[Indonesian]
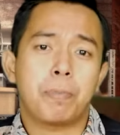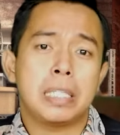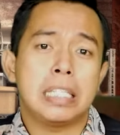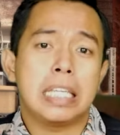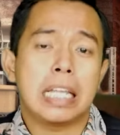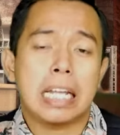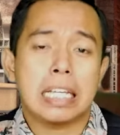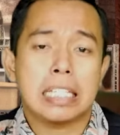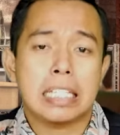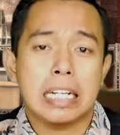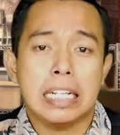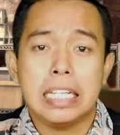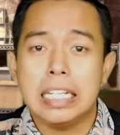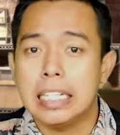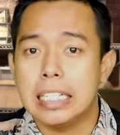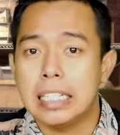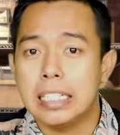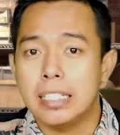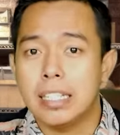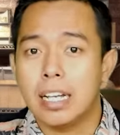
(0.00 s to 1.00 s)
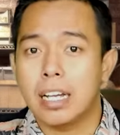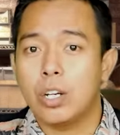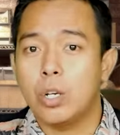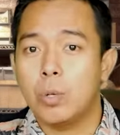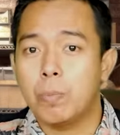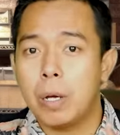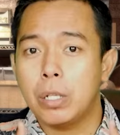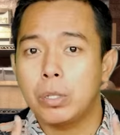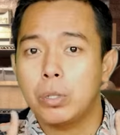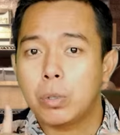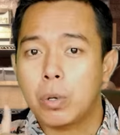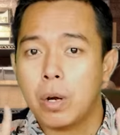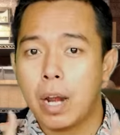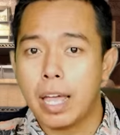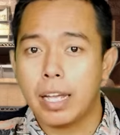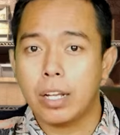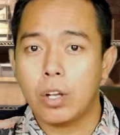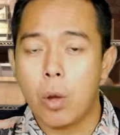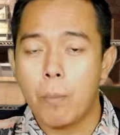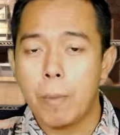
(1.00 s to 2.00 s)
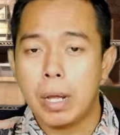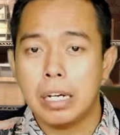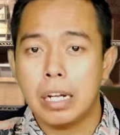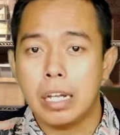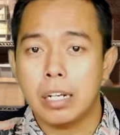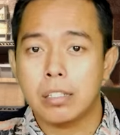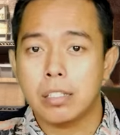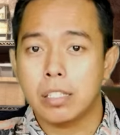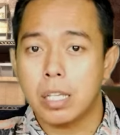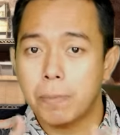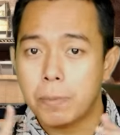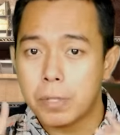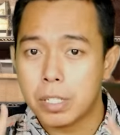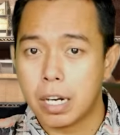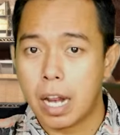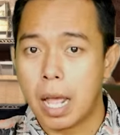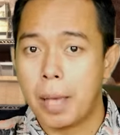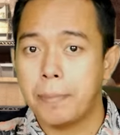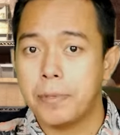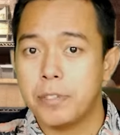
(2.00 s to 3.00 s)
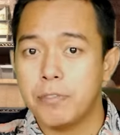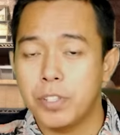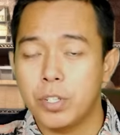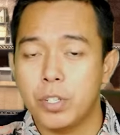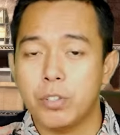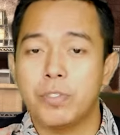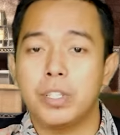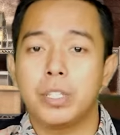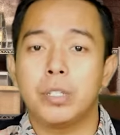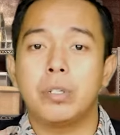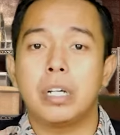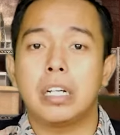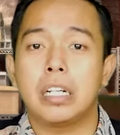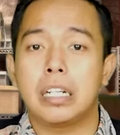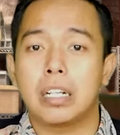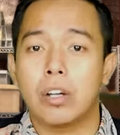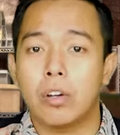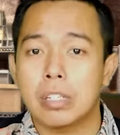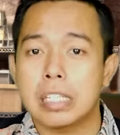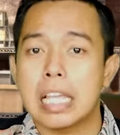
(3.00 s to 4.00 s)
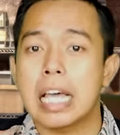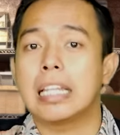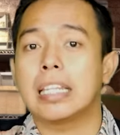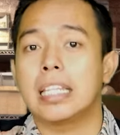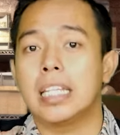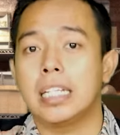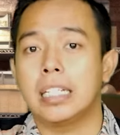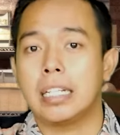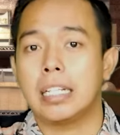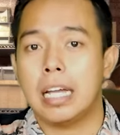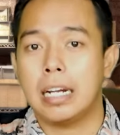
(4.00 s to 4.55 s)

penjelasan ini, jangan lupa untuk like, komen, dan subscribe video-video dari The Consulting.